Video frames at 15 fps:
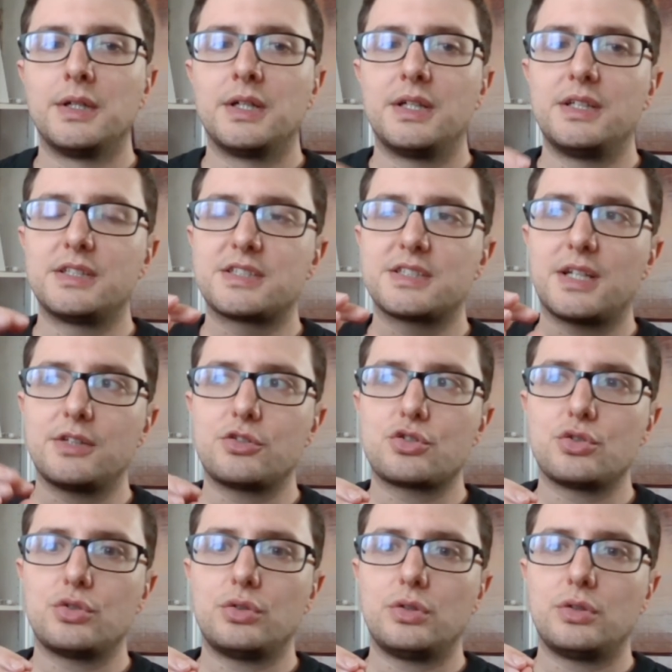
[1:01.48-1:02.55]
Il
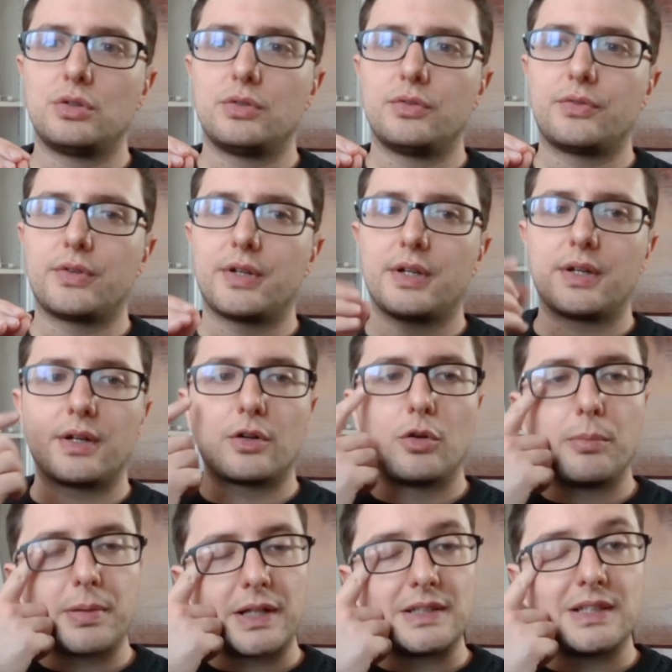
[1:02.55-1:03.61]
saggio eh,
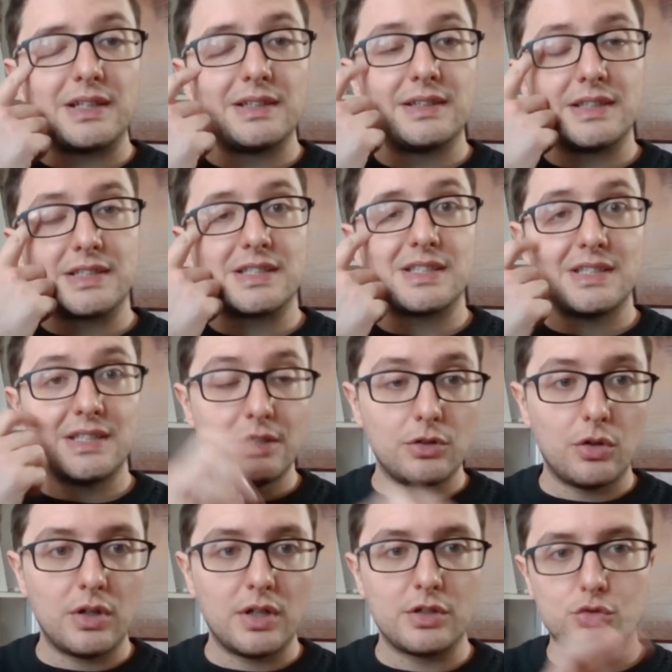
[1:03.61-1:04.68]
comprende il
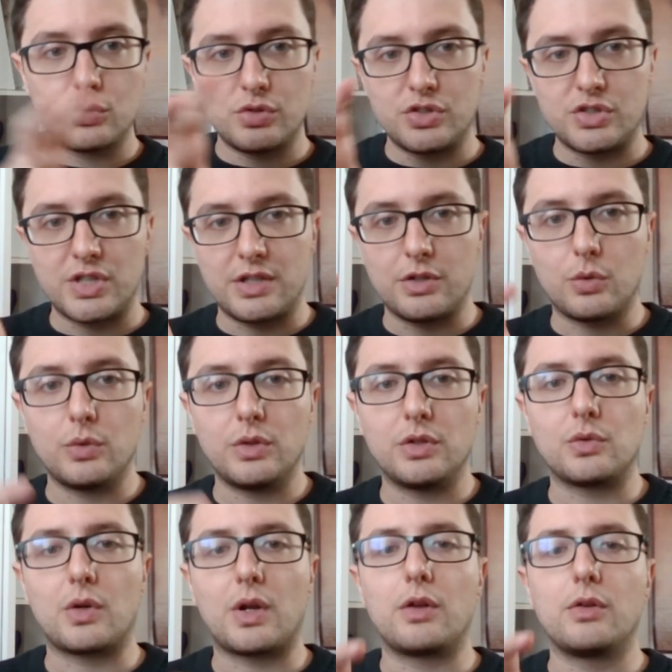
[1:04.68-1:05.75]
destino e il suo disegno, quindi
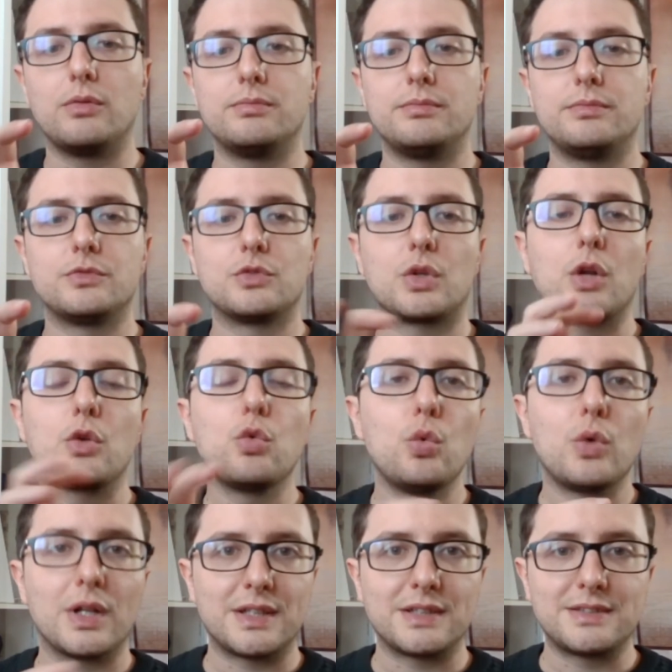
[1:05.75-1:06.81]
non ha, non ha,
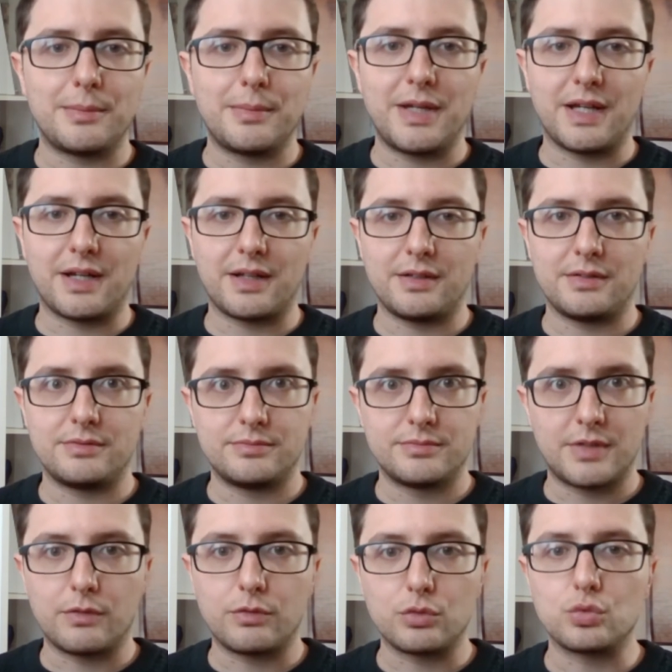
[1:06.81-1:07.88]
nulla da temere
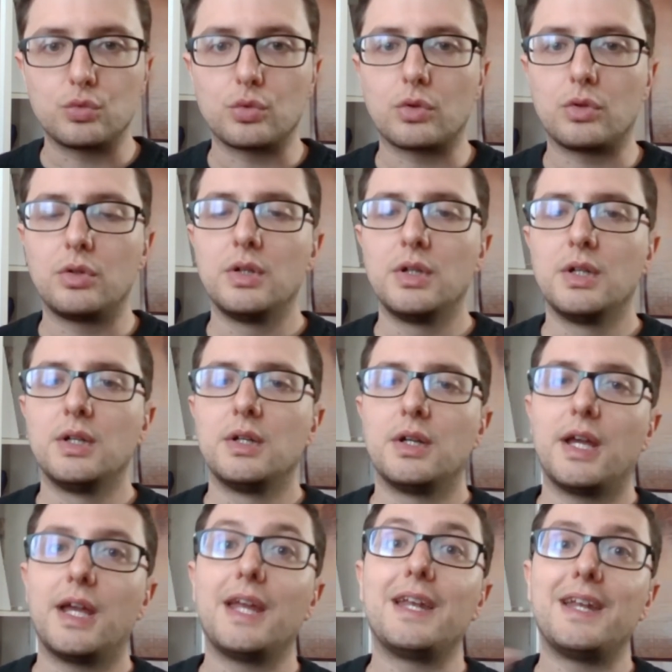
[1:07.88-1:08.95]
dal futuro
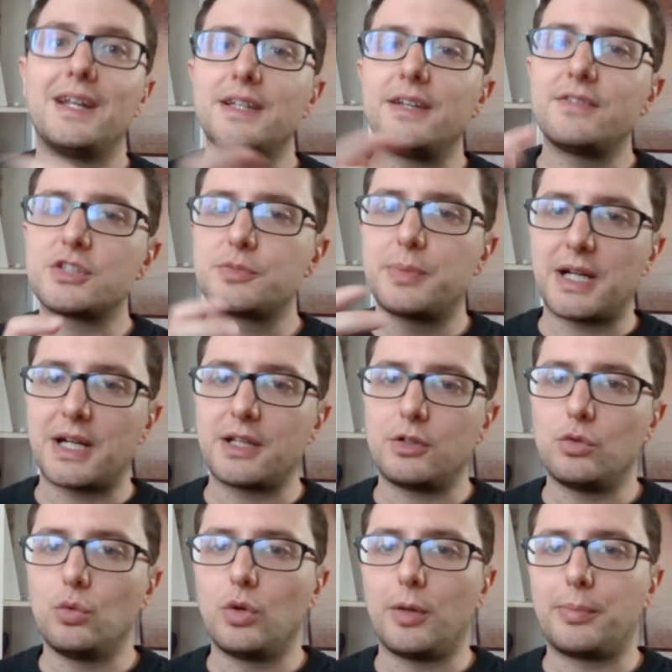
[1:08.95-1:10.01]
e né deve sperare in
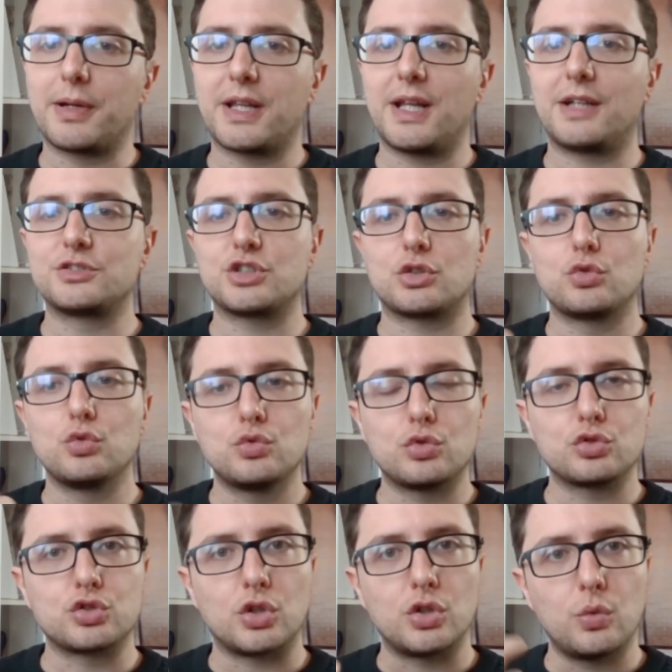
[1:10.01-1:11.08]
nulla perché ha già
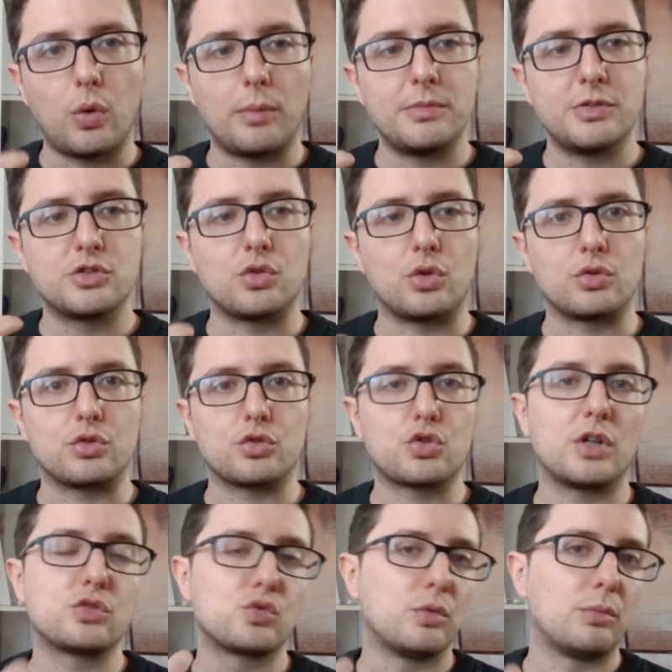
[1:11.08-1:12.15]
tutto ciò di cui ha bisogno,
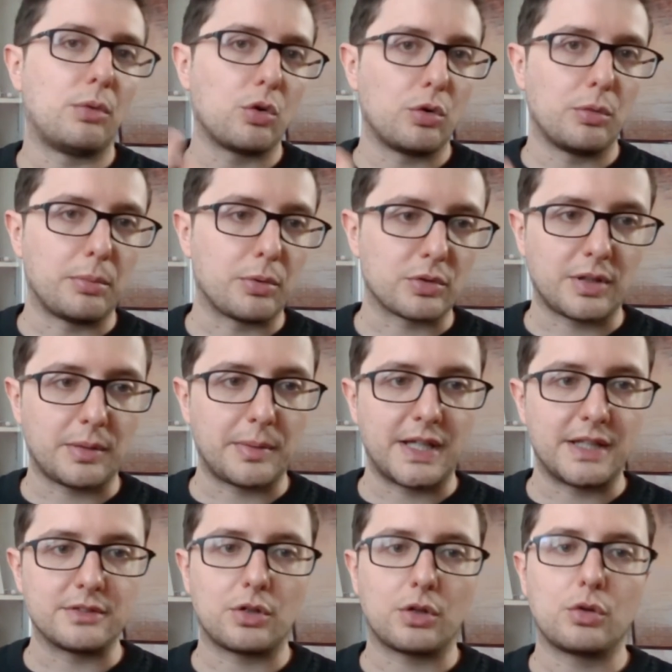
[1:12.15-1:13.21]
cioè il suo buon comportamento.